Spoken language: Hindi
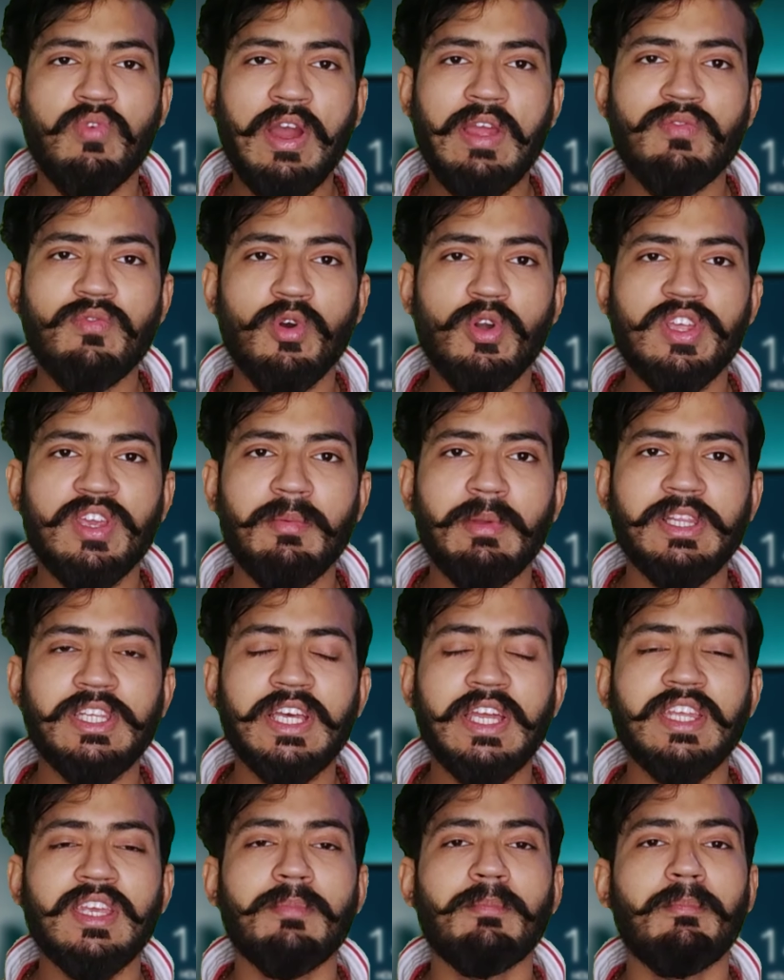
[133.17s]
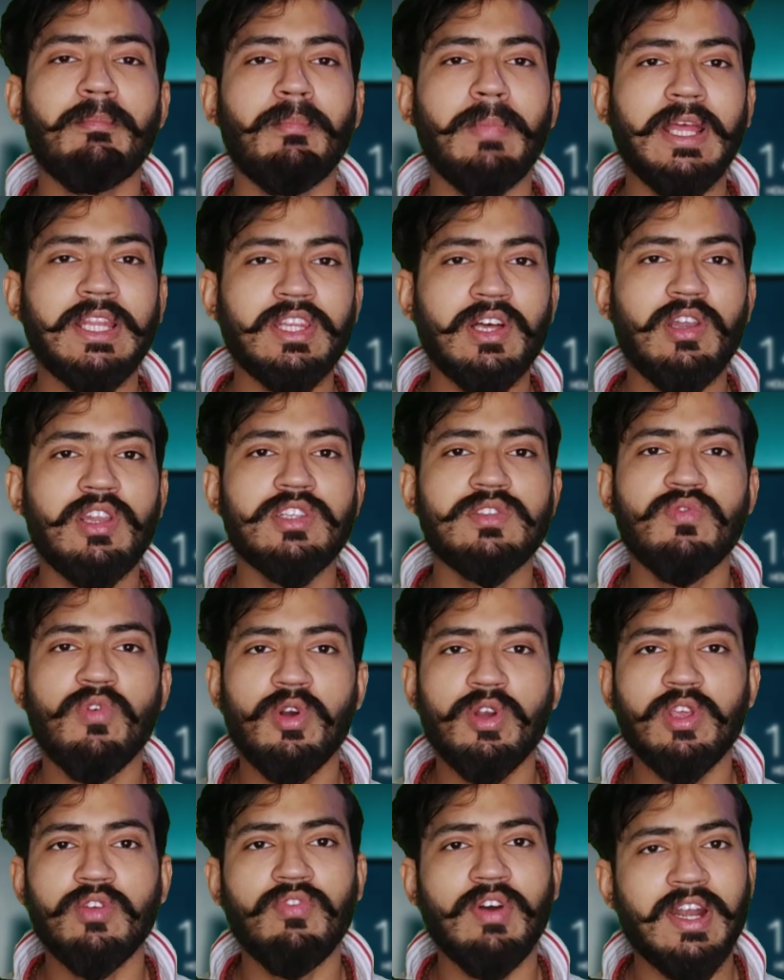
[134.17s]
फाइव वोट की मिलती है यानी कि पैंतालीस
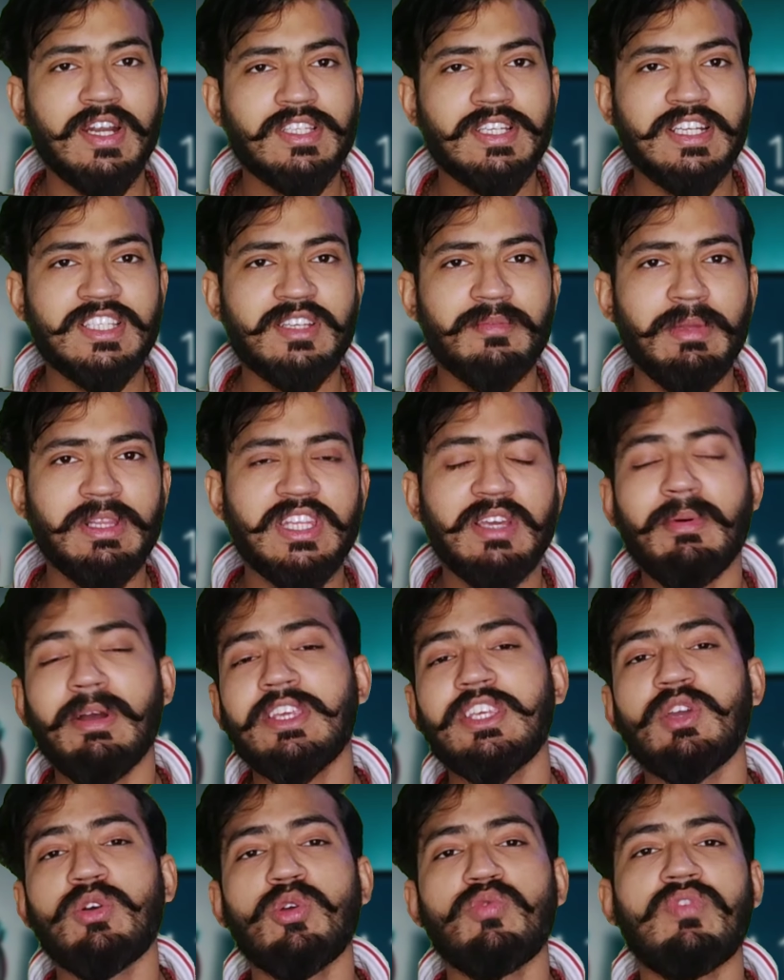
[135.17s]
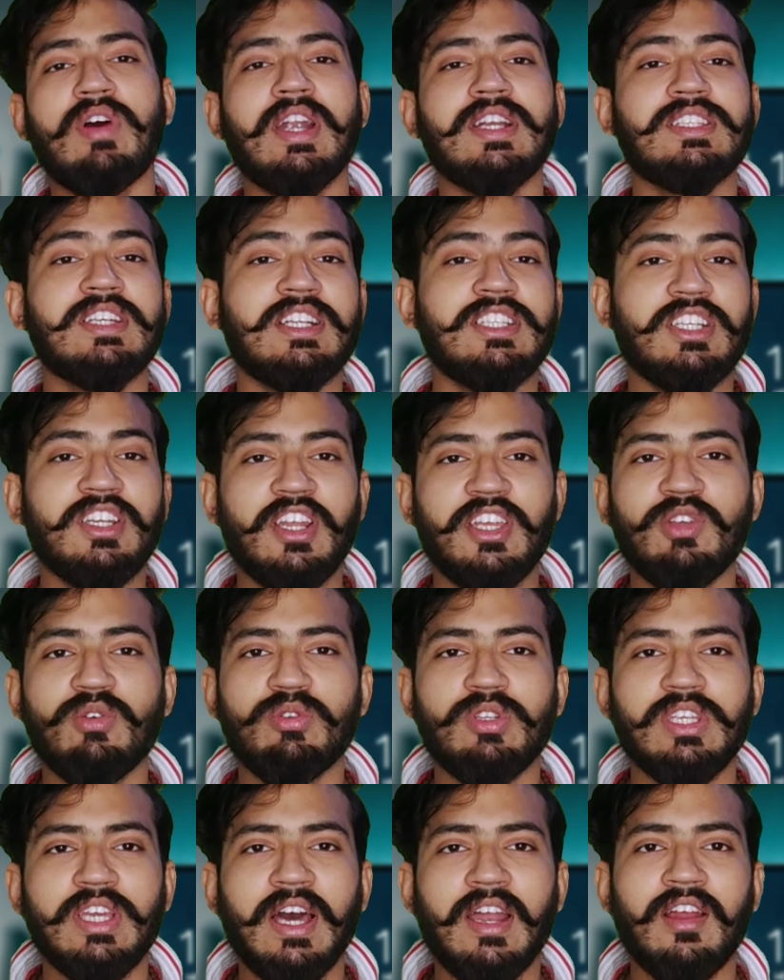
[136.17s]
वोट की फास्ट चार्जिंग मिलती है भाई ये कोई फास्ट चार्जिंग नहीं
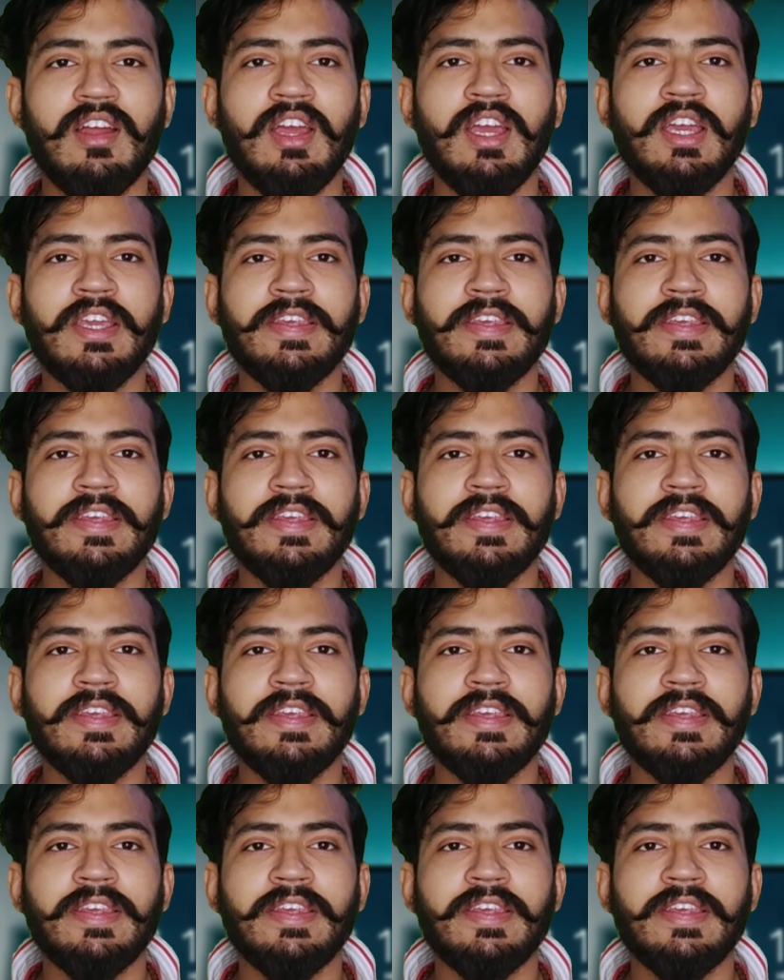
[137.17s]
होती यार